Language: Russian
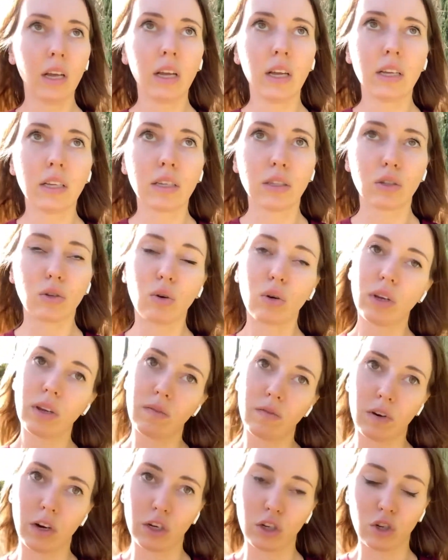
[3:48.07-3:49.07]
с
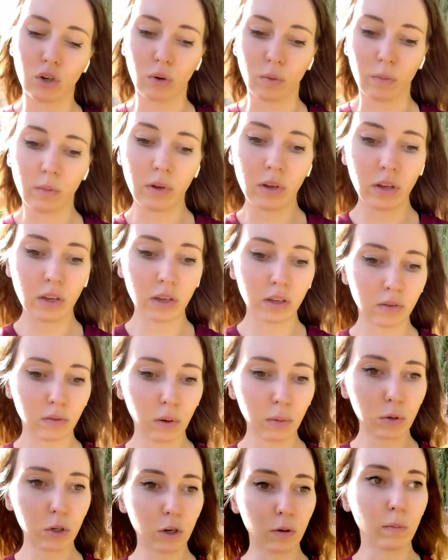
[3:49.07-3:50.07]
другим врачом. И, в
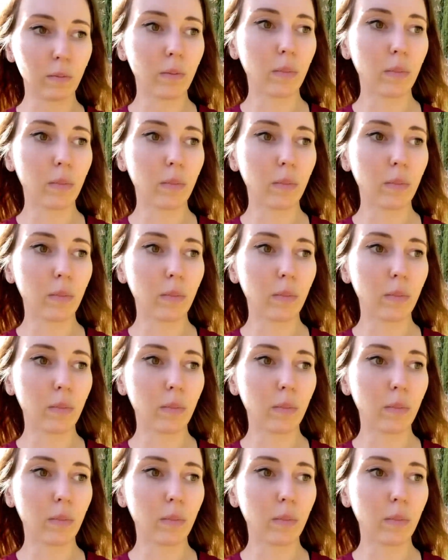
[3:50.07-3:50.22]
общем,